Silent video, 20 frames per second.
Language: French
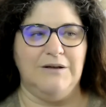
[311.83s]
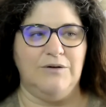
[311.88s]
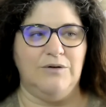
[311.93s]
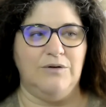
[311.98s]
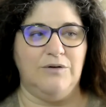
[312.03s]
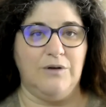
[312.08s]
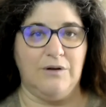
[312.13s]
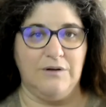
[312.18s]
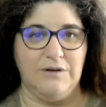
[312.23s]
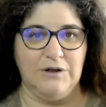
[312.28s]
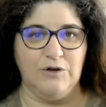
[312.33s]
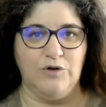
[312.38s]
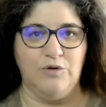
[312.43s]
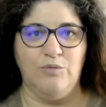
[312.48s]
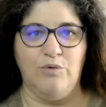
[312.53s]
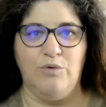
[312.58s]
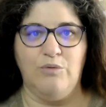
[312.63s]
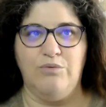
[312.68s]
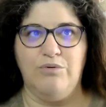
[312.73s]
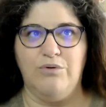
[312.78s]
de sortir de
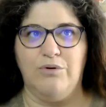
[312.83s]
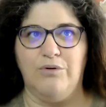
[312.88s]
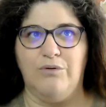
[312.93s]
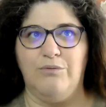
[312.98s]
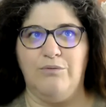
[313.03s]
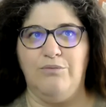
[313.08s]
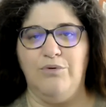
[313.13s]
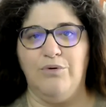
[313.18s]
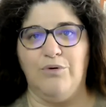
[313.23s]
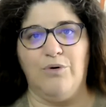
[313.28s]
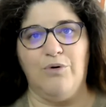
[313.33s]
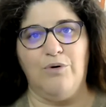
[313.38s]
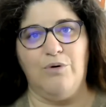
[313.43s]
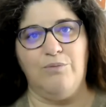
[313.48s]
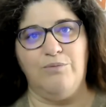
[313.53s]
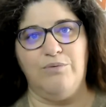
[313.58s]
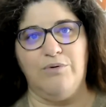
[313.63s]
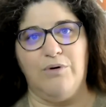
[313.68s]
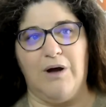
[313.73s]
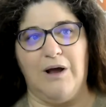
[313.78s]
mon
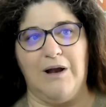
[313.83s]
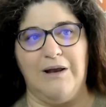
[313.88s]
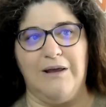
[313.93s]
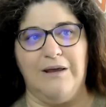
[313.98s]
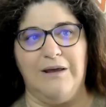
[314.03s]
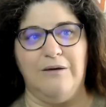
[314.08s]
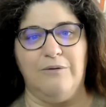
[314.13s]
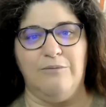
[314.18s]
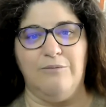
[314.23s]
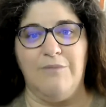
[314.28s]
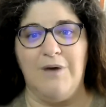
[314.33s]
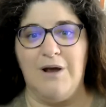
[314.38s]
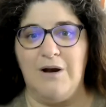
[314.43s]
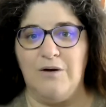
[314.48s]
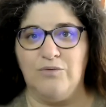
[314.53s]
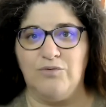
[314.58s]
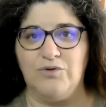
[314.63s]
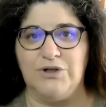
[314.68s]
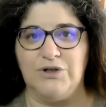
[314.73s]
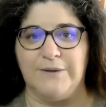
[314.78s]
bureau pour aller
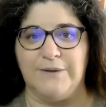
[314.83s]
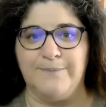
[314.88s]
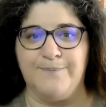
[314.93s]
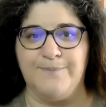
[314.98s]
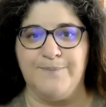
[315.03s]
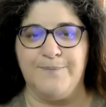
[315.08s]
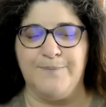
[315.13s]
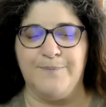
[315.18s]
m'allonger,